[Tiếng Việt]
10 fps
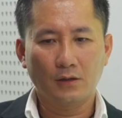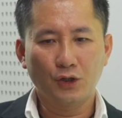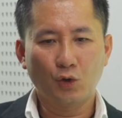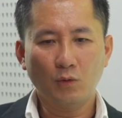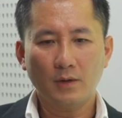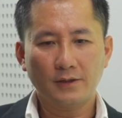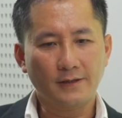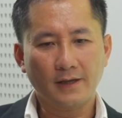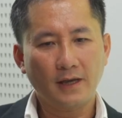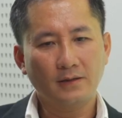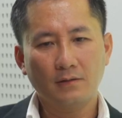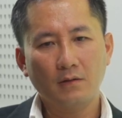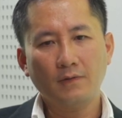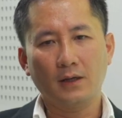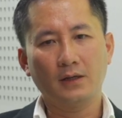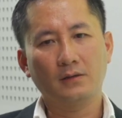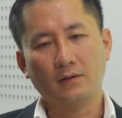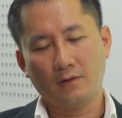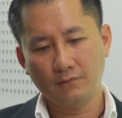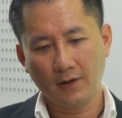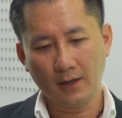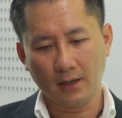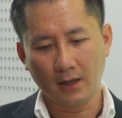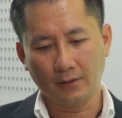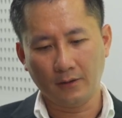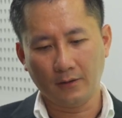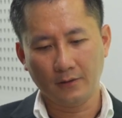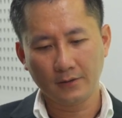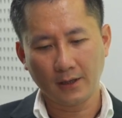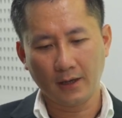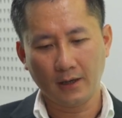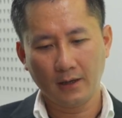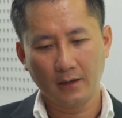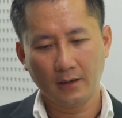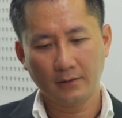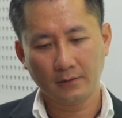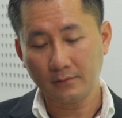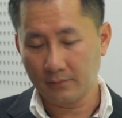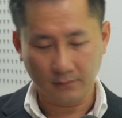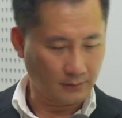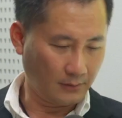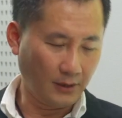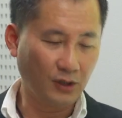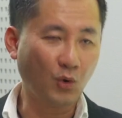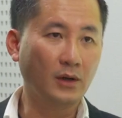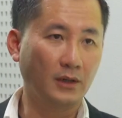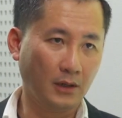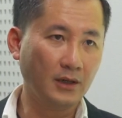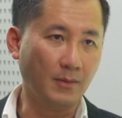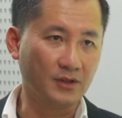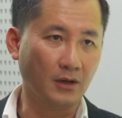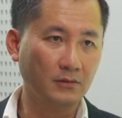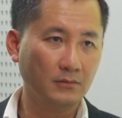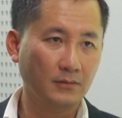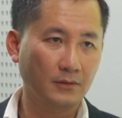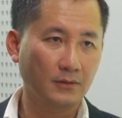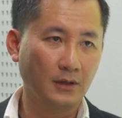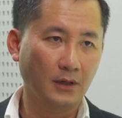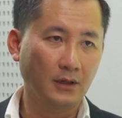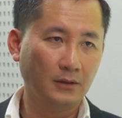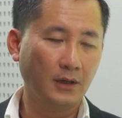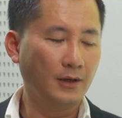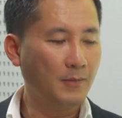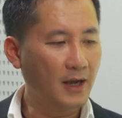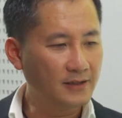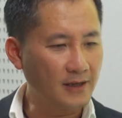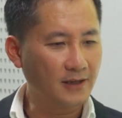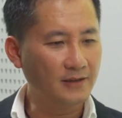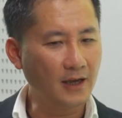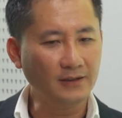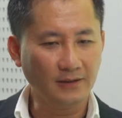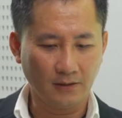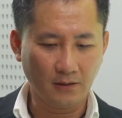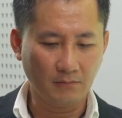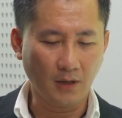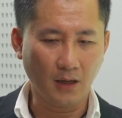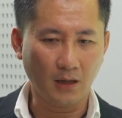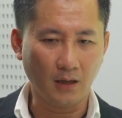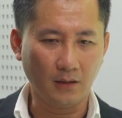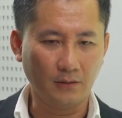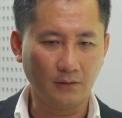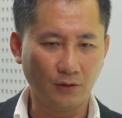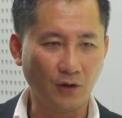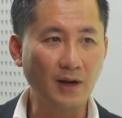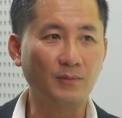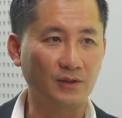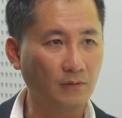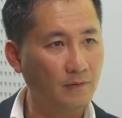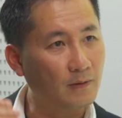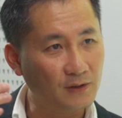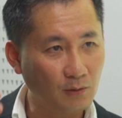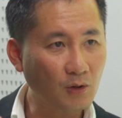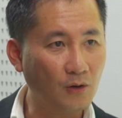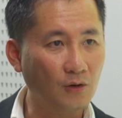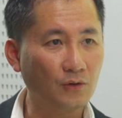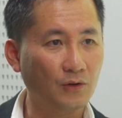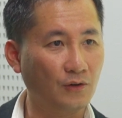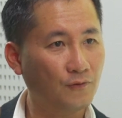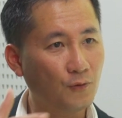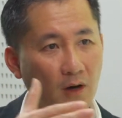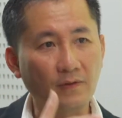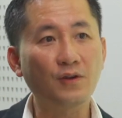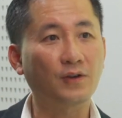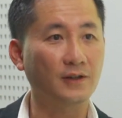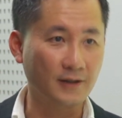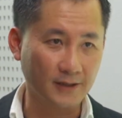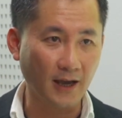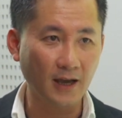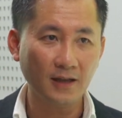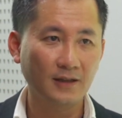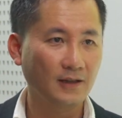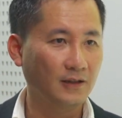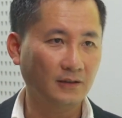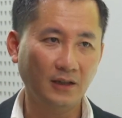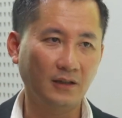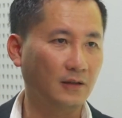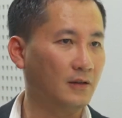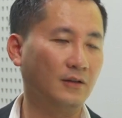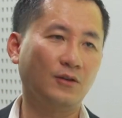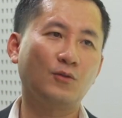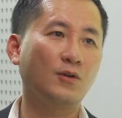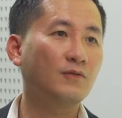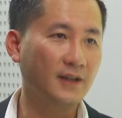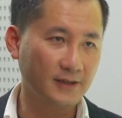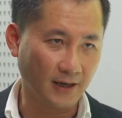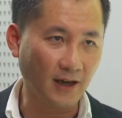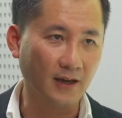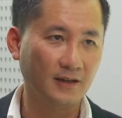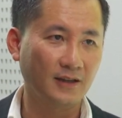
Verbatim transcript: Nhiều lúc chạy xe nhanh nhưng không phải liên không phải là nó sẽ liên quan đến cái điểm xấu. Tức là nếu mà anh chạy xe nhanh nhưng mà nó nằm ở trong cái phạm vi tốc độ, nó phù hợp với điều kiện đường xá Ừ. thì ừ. nó cũng không vấn đề gì cả